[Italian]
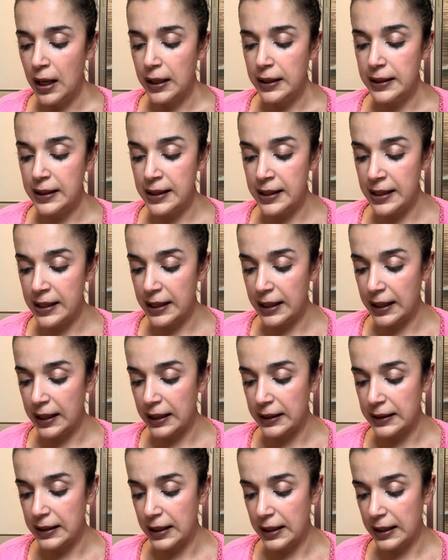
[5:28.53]

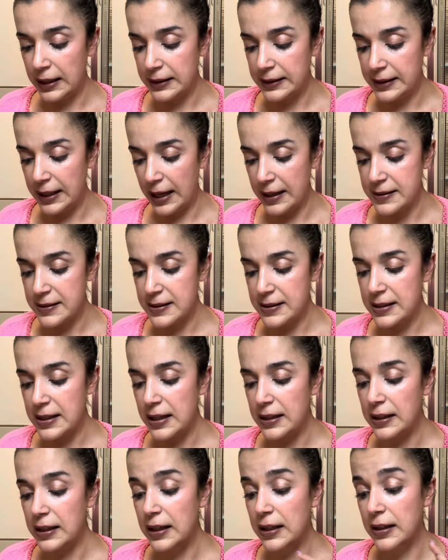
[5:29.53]
Naked
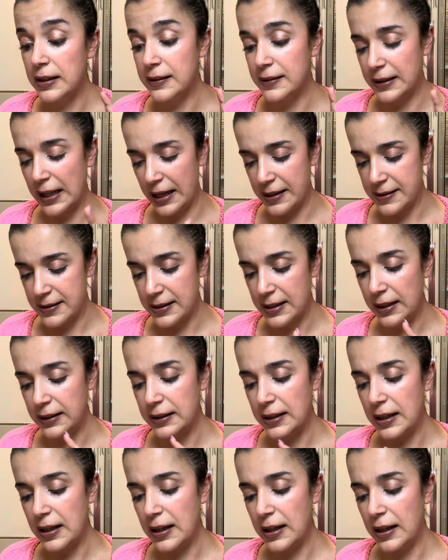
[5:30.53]
tested, tested
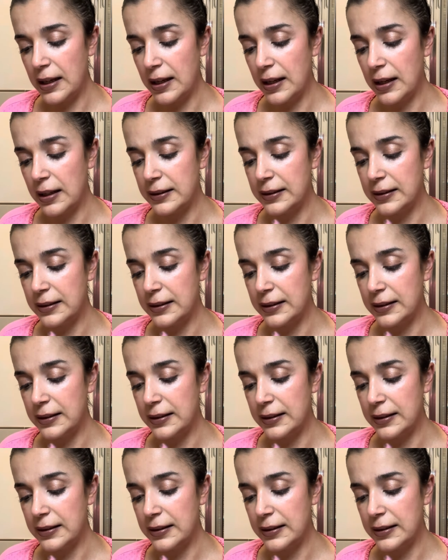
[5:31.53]
eh,